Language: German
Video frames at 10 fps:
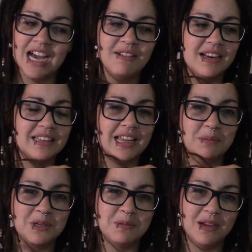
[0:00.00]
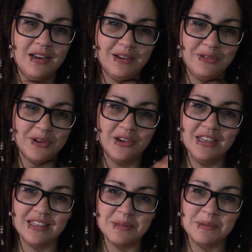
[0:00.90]
Aber das kennen bestimmt einige von
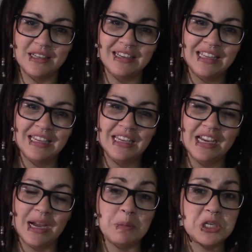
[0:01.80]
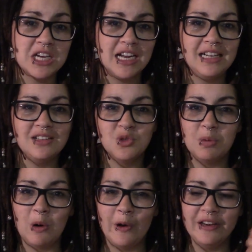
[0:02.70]
euch, dass man am Stall
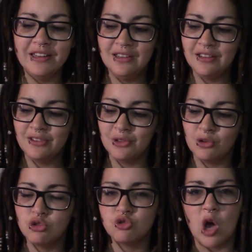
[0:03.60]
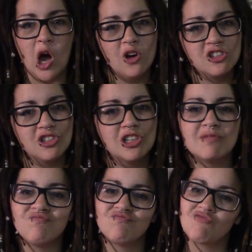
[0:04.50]
super ordentlich ist und zu
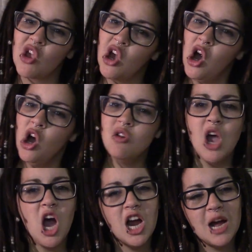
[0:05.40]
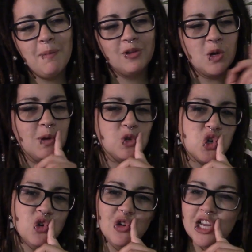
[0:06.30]
Hause, ja, kann man es auch mal so
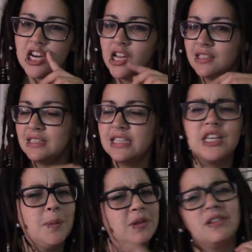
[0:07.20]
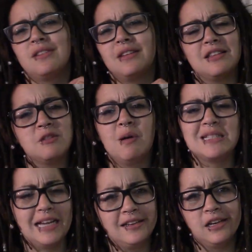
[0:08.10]
schlüren lassen. Ich glaube, das ist, das ist bei
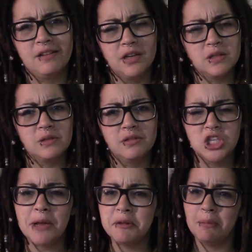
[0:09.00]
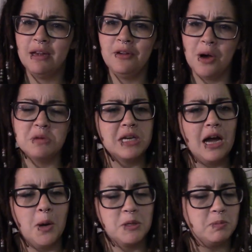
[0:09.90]
uns Reitern einfach so. Schreibt es mir mal in die
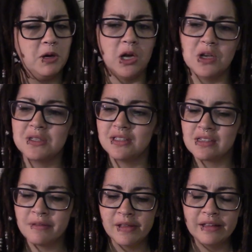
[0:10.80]
Kommentare, ob das bei euch auch so ist.